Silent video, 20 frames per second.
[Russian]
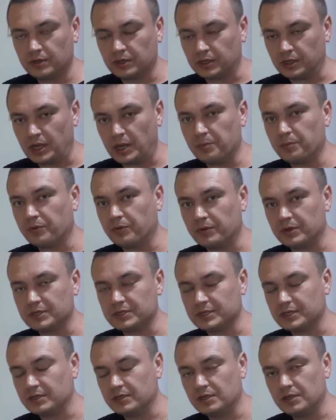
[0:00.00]
кламповые
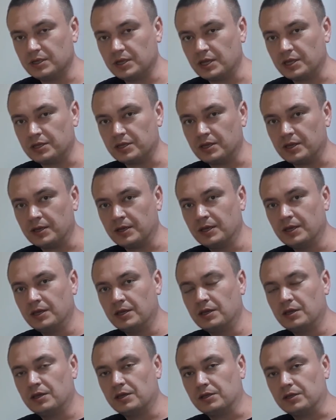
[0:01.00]
соединения
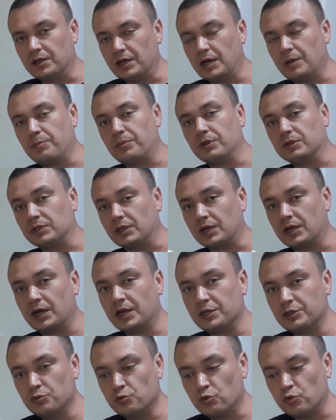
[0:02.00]
на
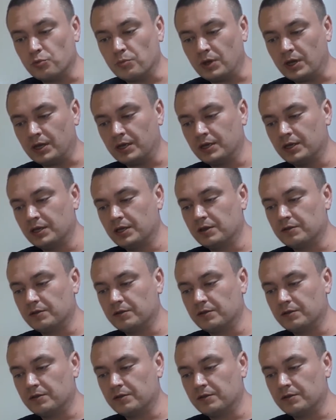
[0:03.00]
полтора дюйма